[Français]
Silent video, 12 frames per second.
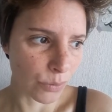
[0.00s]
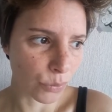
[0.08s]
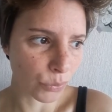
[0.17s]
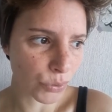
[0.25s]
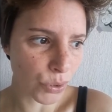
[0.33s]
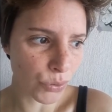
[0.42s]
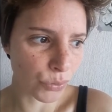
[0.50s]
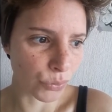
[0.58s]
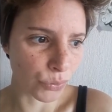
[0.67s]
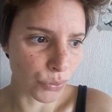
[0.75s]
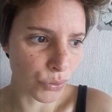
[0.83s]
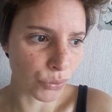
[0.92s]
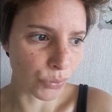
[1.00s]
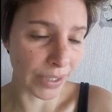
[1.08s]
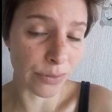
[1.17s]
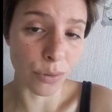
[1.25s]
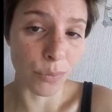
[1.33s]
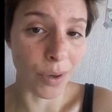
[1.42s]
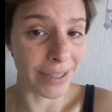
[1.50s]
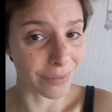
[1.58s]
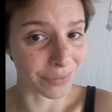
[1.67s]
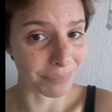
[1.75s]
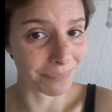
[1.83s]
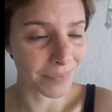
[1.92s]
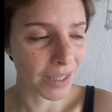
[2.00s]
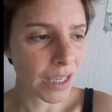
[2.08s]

eu conscience de tout, je n'aurais sûrement rien fait.